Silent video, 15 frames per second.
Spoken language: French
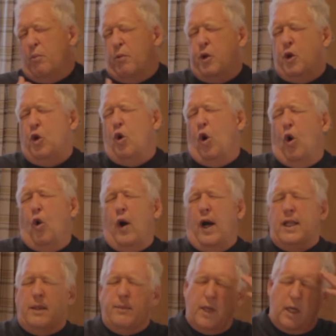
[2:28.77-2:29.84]
plus haut
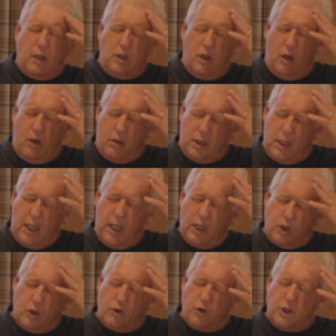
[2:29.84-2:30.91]
en Amérique du Nord, dans la
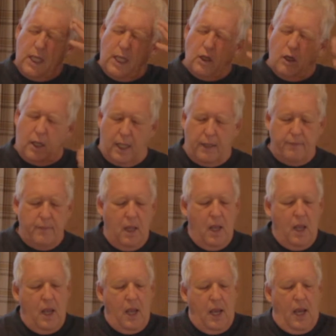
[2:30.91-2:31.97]
région du Saint-Laurent,
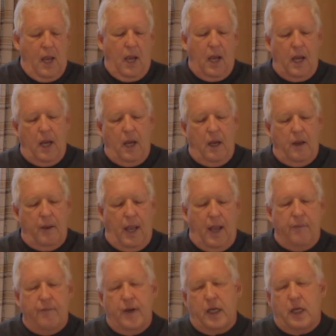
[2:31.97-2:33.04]

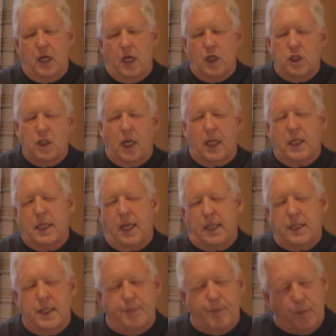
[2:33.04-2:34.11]
avec Jacques
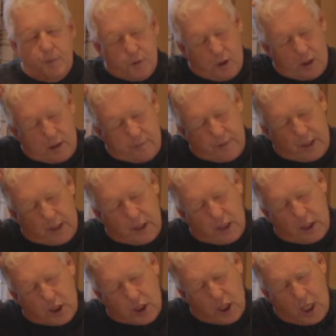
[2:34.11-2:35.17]
Cartier, puis plus tard avec
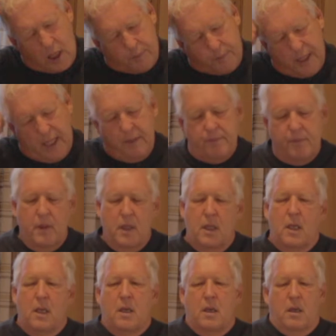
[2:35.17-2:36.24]
Champlain.
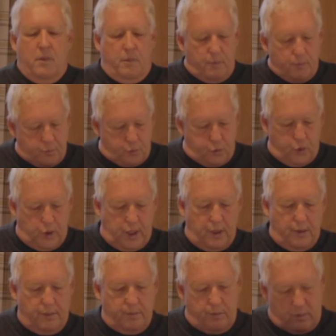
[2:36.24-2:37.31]

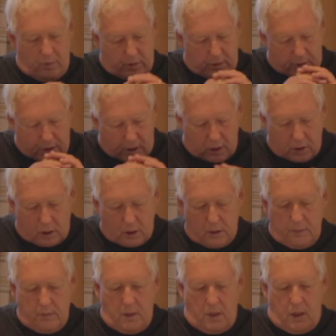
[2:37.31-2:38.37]
Puis de
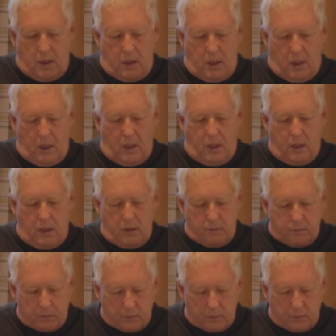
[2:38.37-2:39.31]
là,